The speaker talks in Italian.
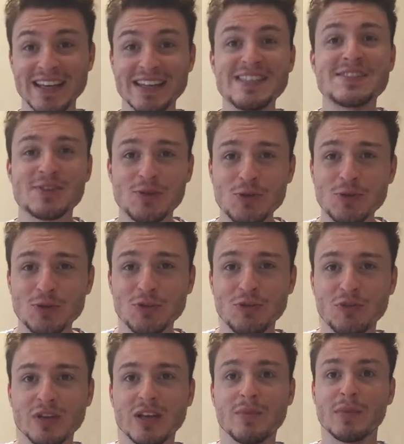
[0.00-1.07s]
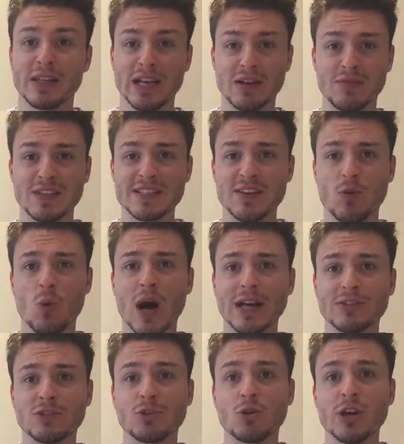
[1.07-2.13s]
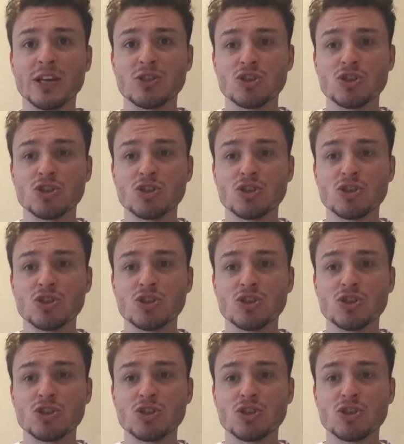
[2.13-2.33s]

il secondo film della fase 4, e